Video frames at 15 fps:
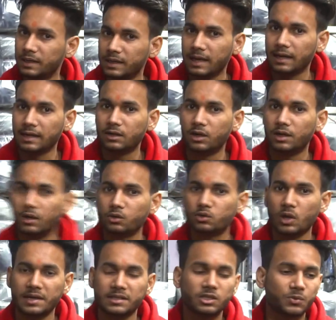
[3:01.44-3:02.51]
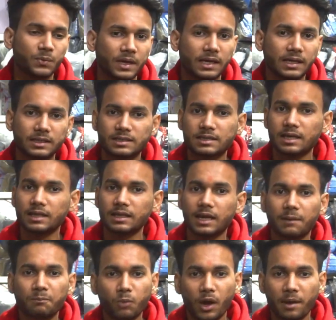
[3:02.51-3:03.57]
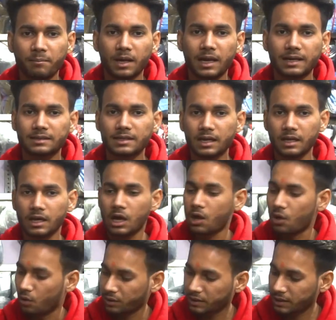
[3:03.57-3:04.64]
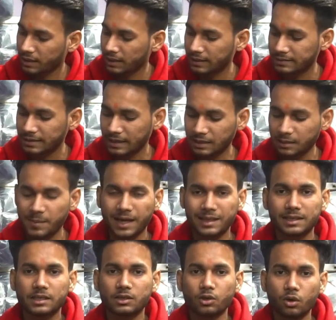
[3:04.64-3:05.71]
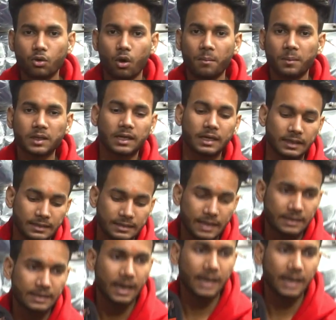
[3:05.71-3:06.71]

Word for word: मिल जाएगा और साइजेस मिलेंगे इसके अंदर आपको एम एल एक्सएल और ये कलर चार्ट की बात करते हो कॉमन कलर के साथ